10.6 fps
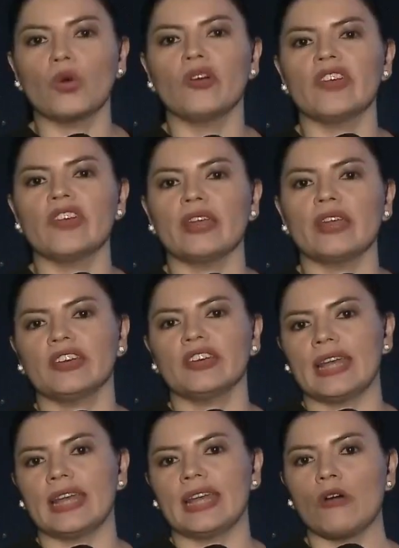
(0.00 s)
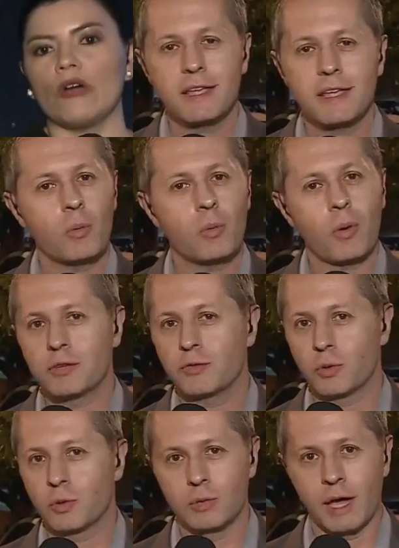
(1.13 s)
O governo federal. Sem qualquer
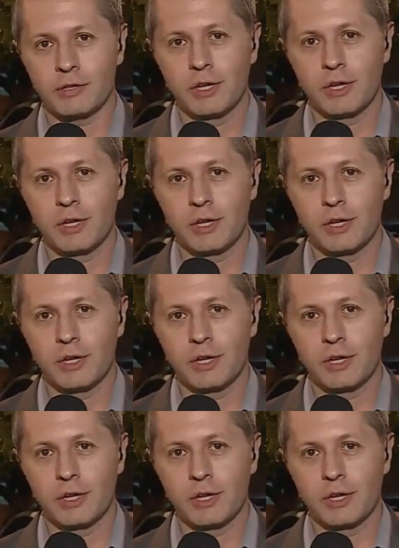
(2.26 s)
dificuldade.